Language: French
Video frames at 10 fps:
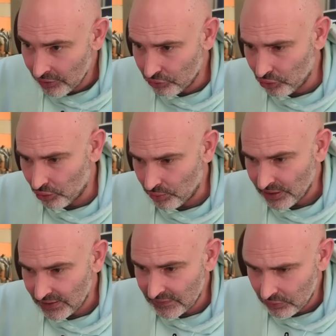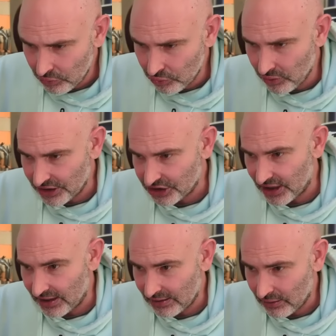tour E8, tour
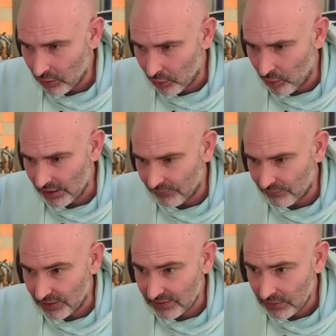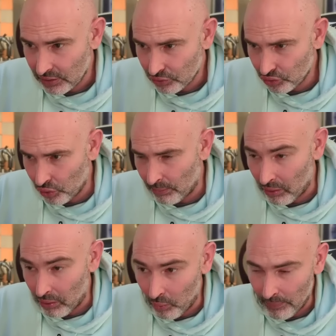échec, roi et fuite, tour
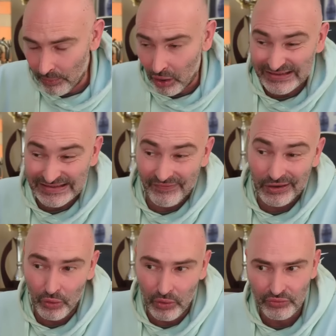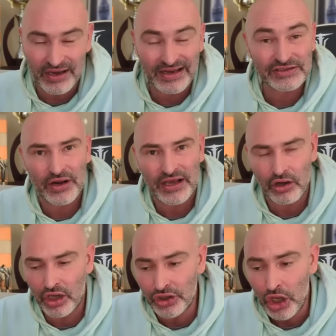prend, roi prend. Alors c'est vrai que le roi noir, il est sur la
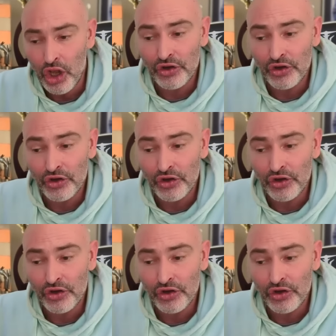colonne.